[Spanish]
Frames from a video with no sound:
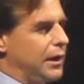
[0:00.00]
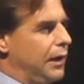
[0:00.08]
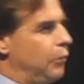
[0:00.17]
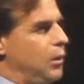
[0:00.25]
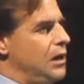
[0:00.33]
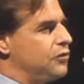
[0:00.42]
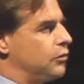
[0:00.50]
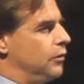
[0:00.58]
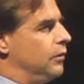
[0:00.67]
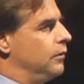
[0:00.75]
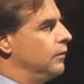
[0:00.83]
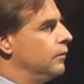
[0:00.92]
que Wilson
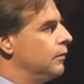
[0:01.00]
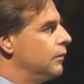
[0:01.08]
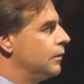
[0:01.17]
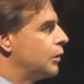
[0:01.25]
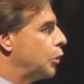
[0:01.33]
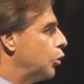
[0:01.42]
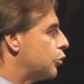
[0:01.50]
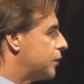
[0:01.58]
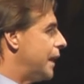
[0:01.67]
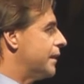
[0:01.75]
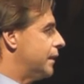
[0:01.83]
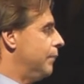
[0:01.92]

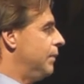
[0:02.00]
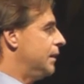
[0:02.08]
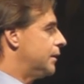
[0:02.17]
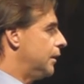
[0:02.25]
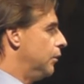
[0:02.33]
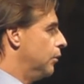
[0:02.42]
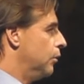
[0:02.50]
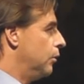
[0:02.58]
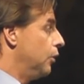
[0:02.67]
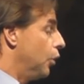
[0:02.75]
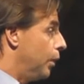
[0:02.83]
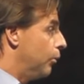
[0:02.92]
constantemente
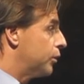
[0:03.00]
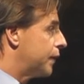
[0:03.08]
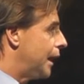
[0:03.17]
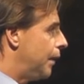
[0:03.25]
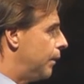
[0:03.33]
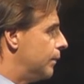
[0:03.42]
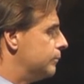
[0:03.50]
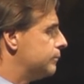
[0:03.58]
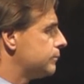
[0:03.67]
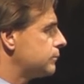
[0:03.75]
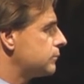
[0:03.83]
lo demostraba.